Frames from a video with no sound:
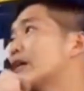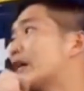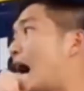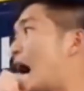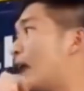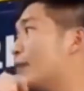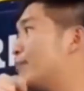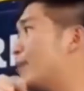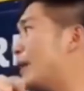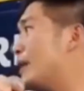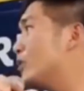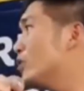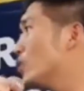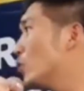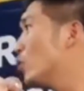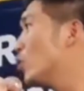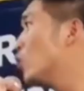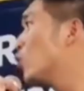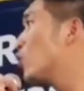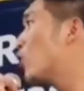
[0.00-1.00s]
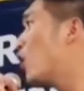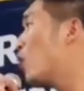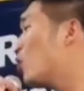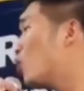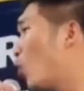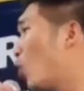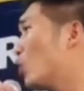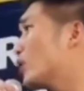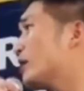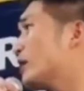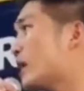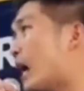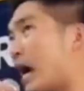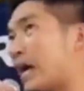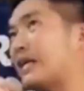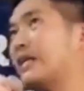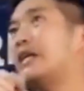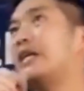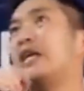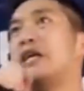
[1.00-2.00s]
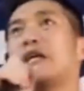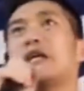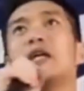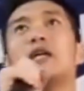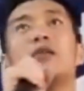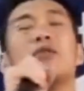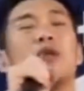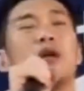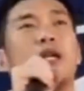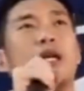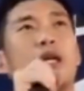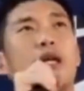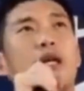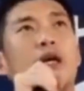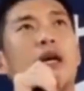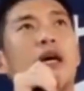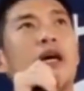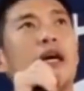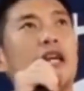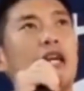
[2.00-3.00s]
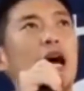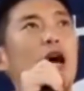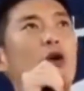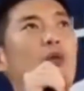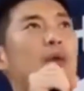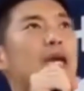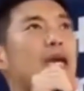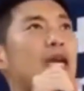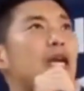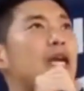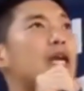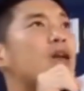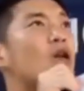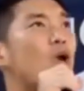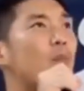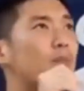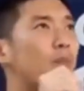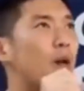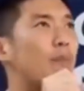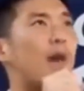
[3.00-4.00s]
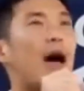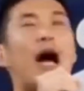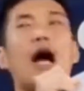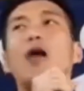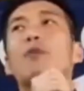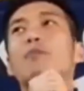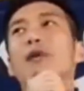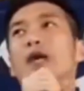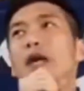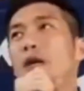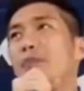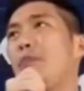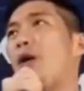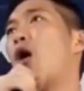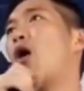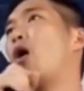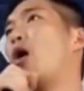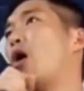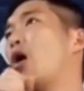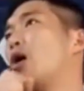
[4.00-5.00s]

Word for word: การเป็นอยู่ของคนไทยดีขึ้นกว่านี้เรามีงบประมาณเพียงพอ